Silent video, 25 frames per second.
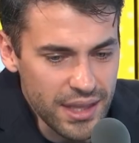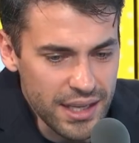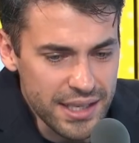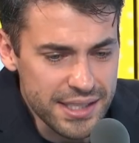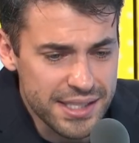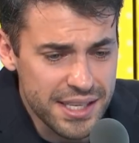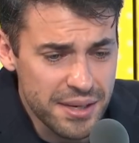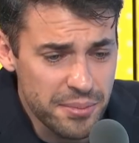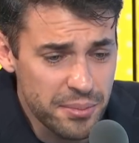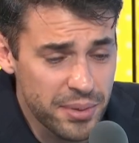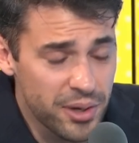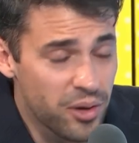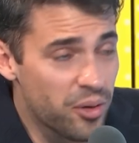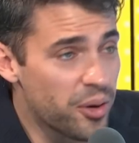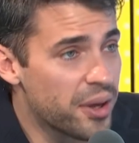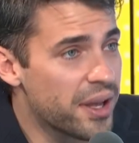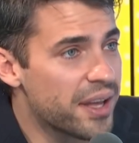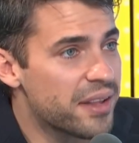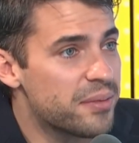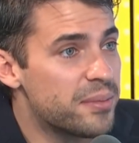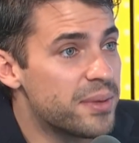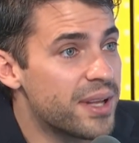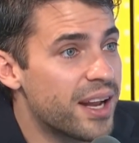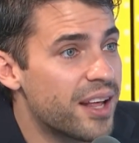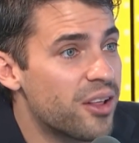siempre lo he
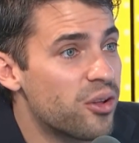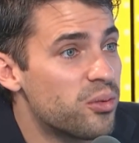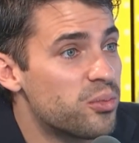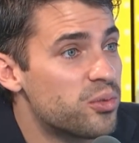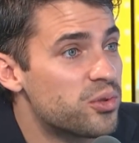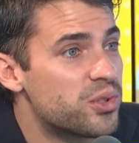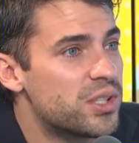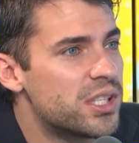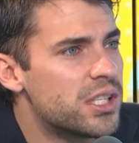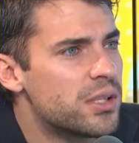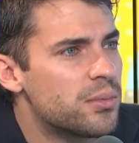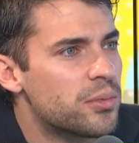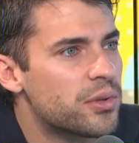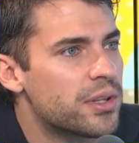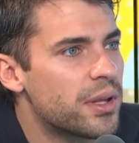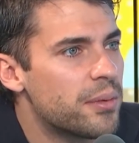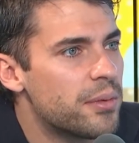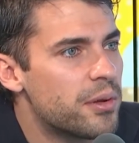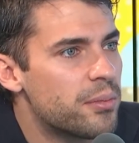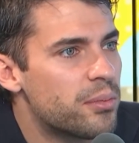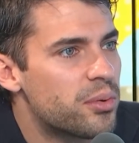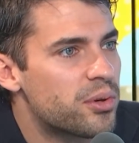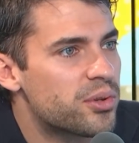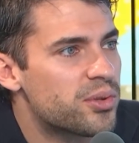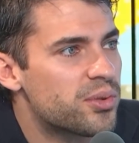admirado muchísimo
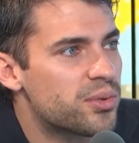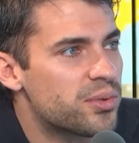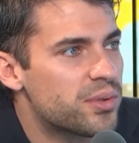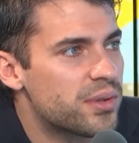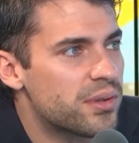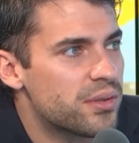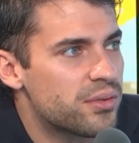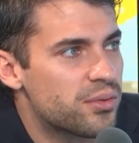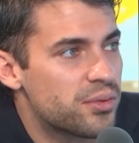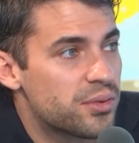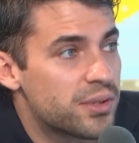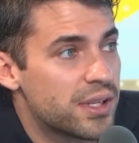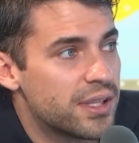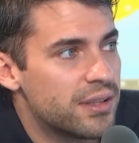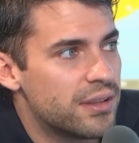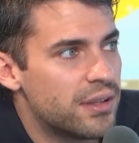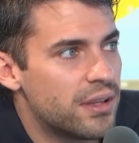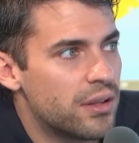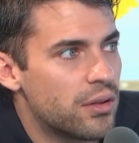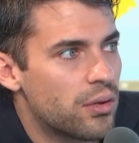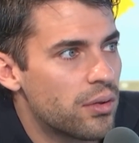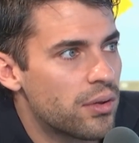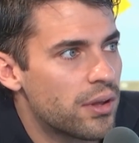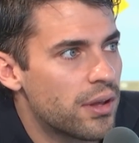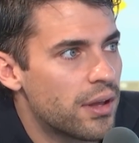también por su, su
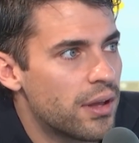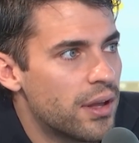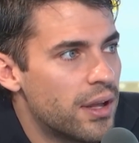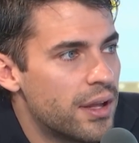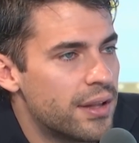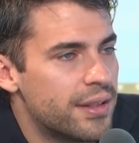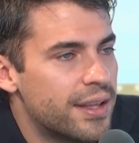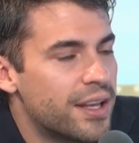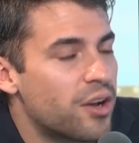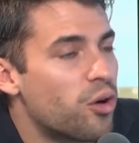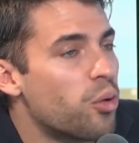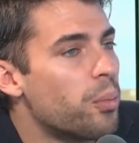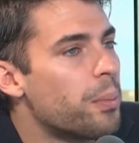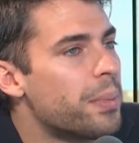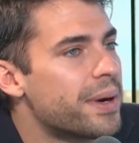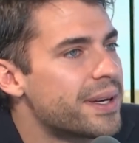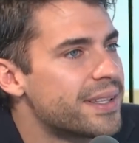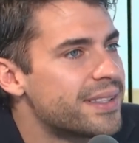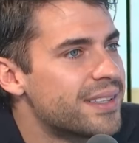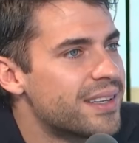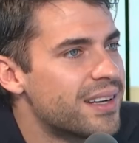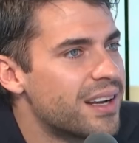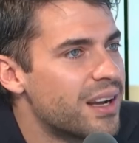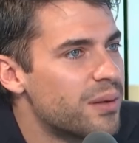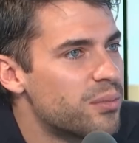sentido de,
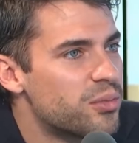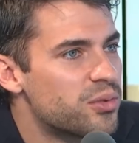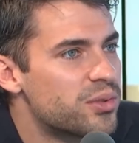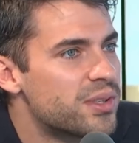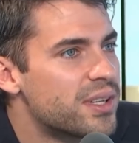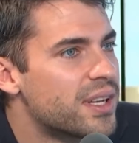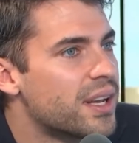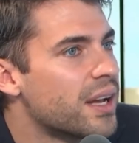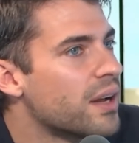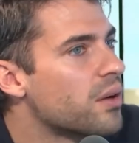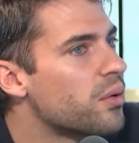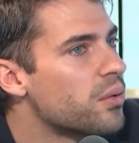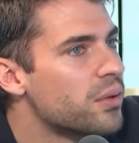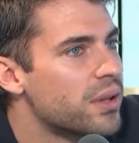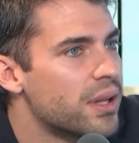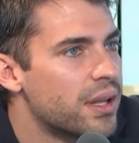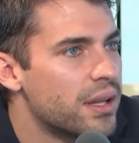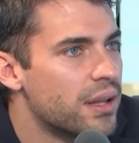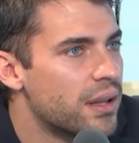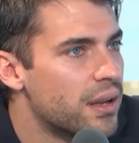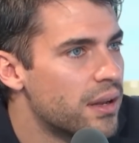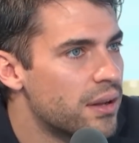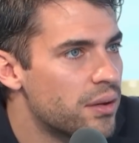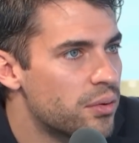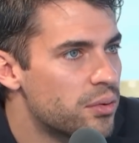compartir la música eh,
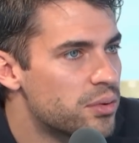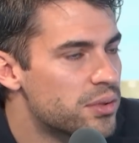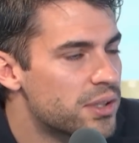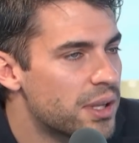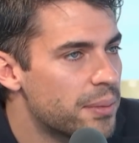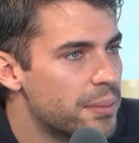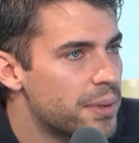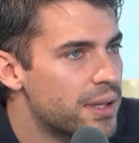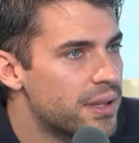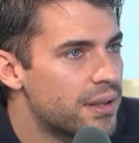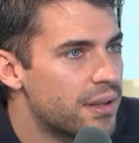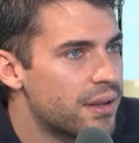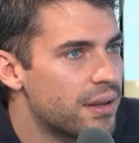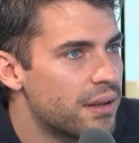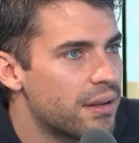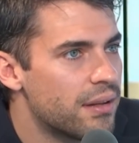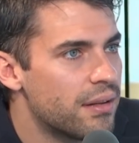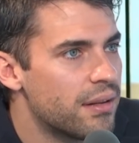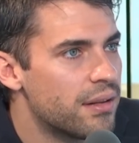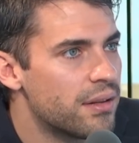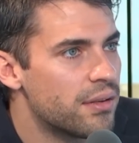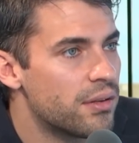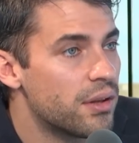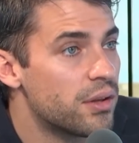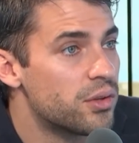eh, justamente
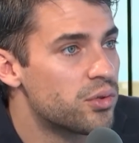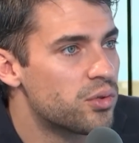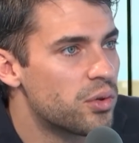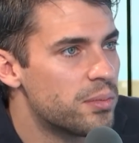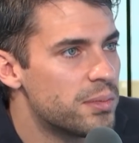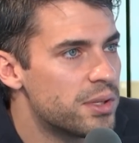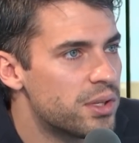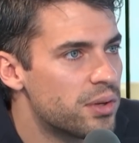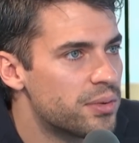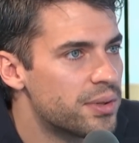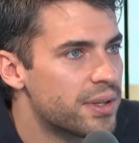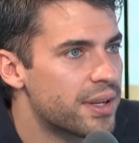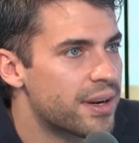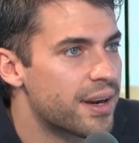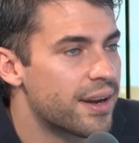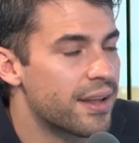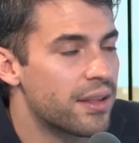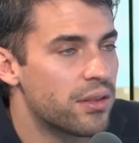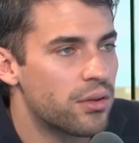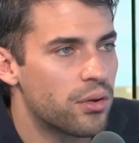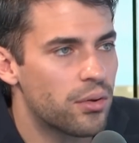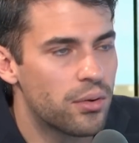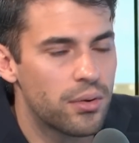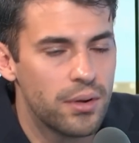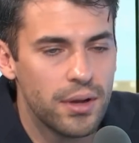en, su emisión de
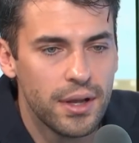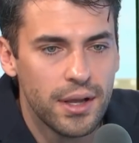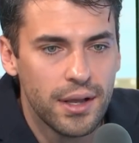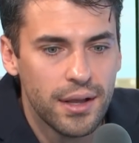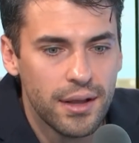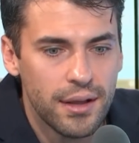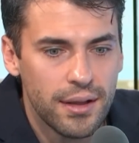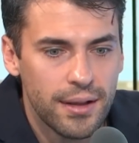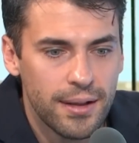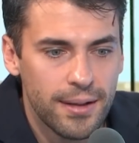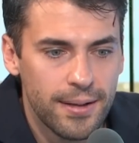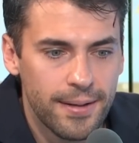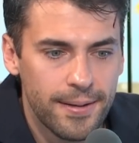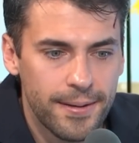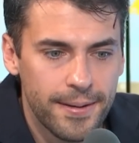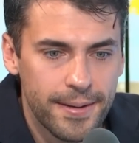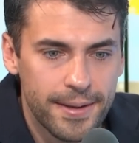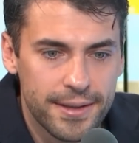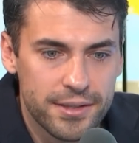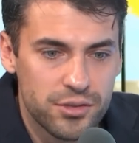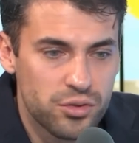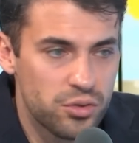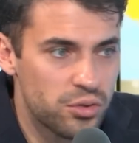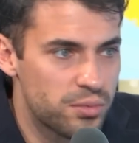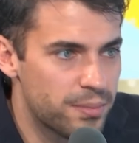radio,
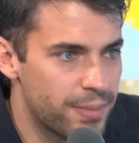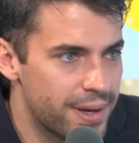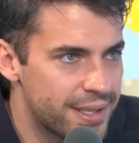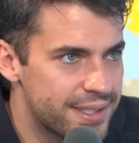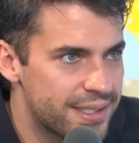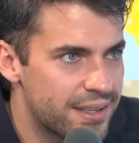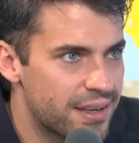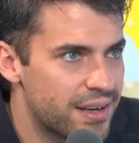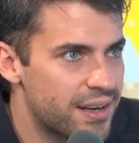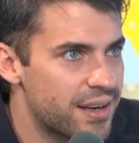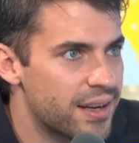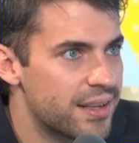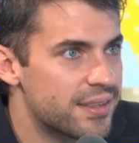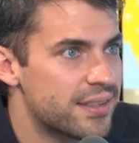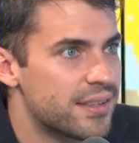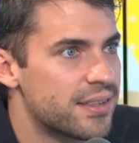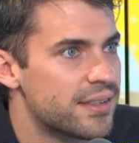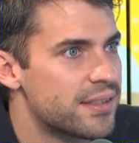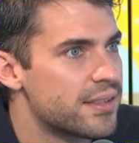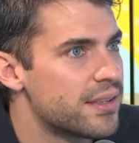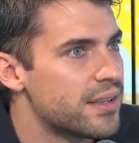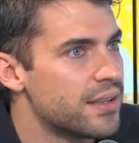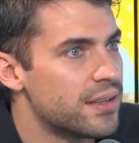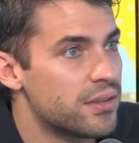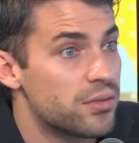eh, en sus
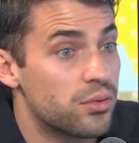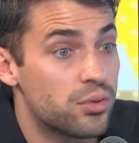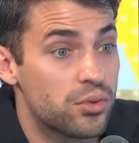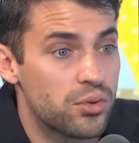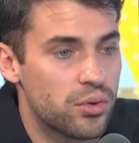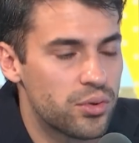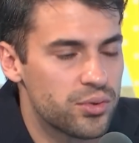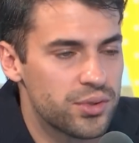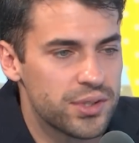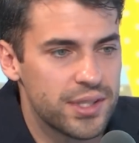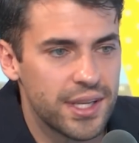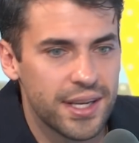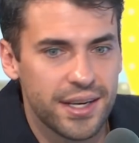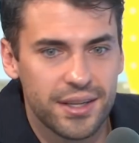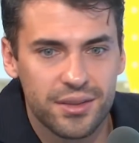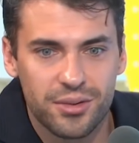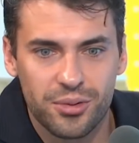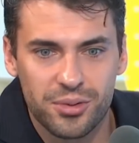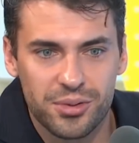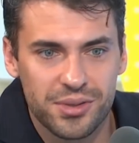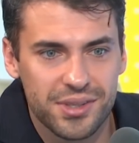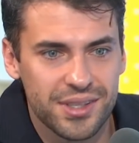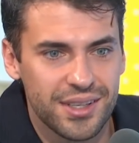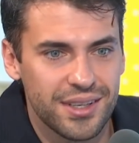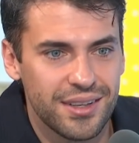masterclasses, en sus
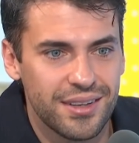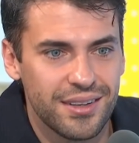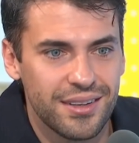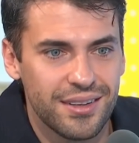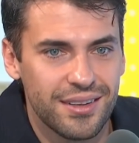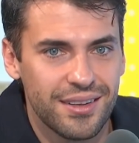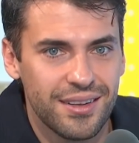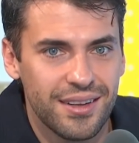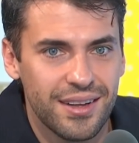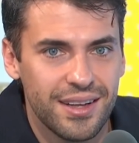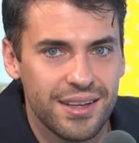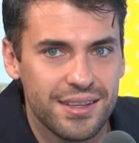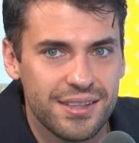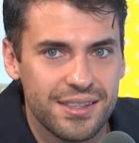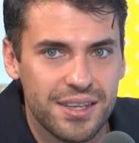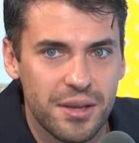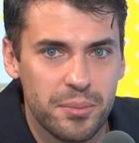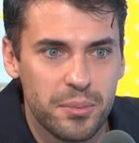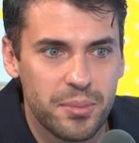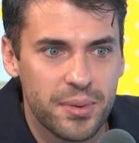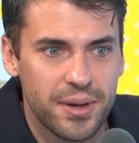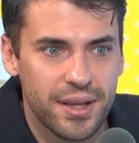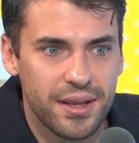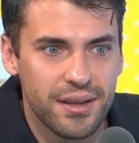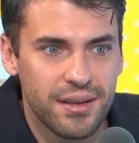conciertos y, y
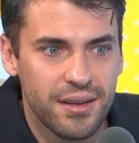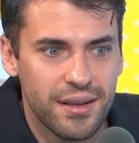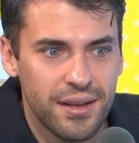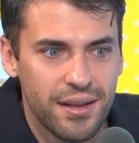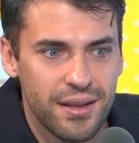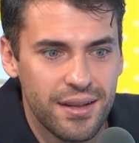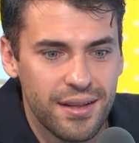siempre